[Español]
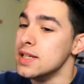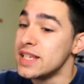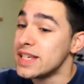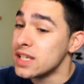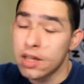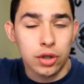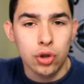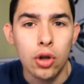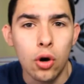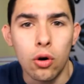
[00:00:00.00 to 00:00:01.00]
Y que
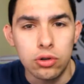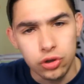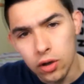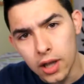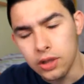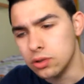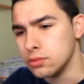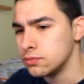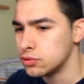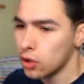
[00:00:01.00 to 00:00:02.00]
soy cojo, soy
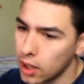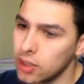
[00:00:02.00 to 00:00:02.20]
lento, soy